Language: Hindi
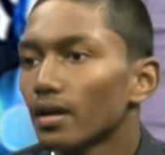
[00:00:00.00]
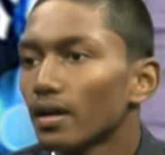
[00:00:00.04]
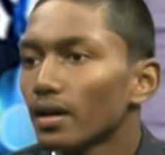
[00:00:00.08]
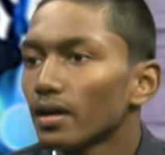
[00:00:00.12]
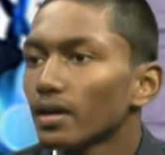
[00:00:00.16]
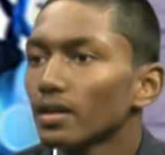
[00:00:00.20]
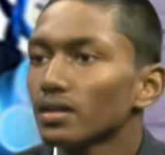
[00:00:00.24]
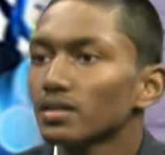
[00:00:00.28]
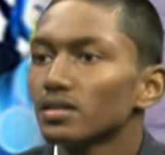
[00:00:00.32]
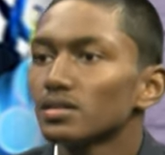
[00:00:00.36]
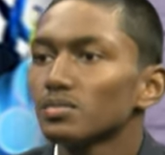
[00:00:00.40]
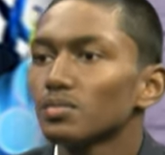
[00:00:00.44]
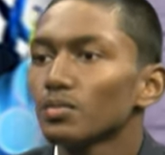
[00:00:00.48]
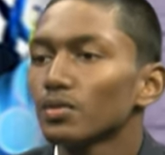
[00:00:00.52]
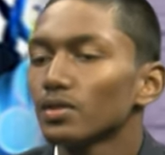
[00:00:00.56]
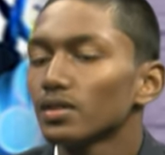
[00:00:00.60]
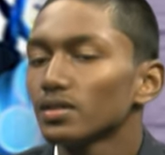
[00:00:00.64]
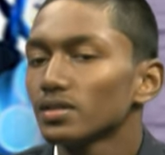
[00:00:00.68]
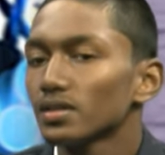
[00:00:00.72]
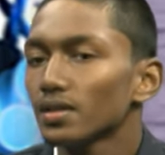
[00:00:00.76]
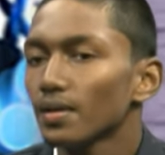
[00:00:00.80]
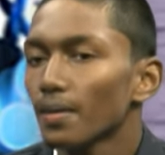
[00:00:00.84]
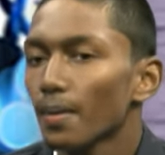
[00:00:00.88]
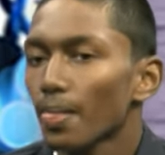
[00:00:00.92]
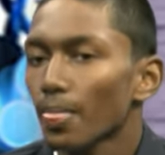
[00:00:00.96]
हर एक चीज़ बोले
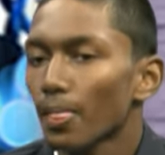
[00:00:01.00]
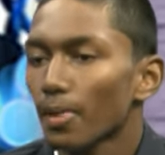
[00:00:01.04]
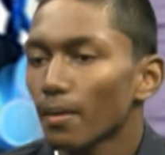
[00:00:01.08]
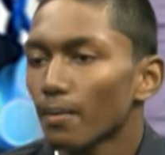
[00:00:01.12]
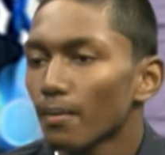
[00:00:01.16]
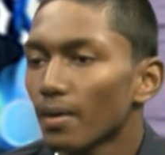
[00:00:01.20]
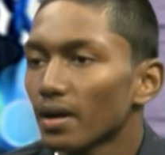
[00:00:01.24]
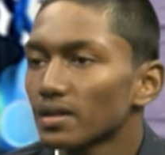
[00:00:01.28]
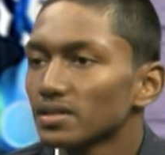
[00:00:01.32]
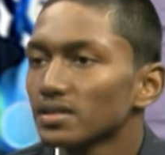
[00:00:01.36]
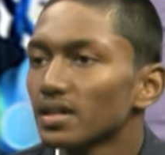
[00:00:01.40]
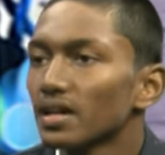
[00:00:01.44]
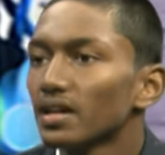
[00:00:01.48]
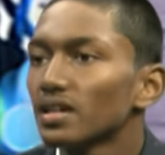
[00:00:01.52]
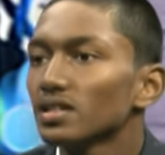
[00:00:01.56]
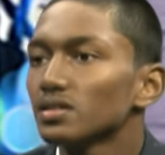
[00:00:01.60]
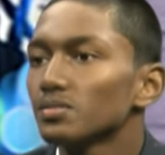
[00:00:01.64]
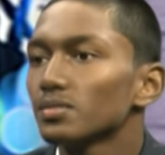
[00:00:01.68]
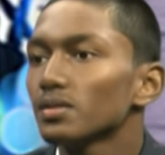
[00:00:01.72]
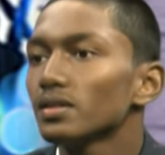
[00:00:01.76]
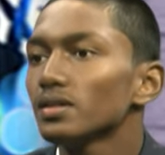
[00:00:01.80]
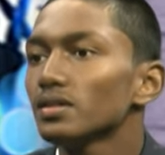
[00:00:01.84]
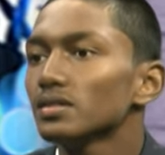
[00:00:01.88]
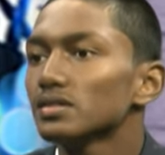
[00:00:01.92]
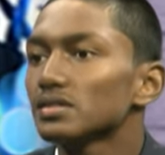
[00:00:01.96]
से मार्शल आर्टिस्ट
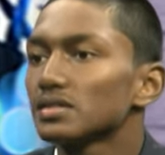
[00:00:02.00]
में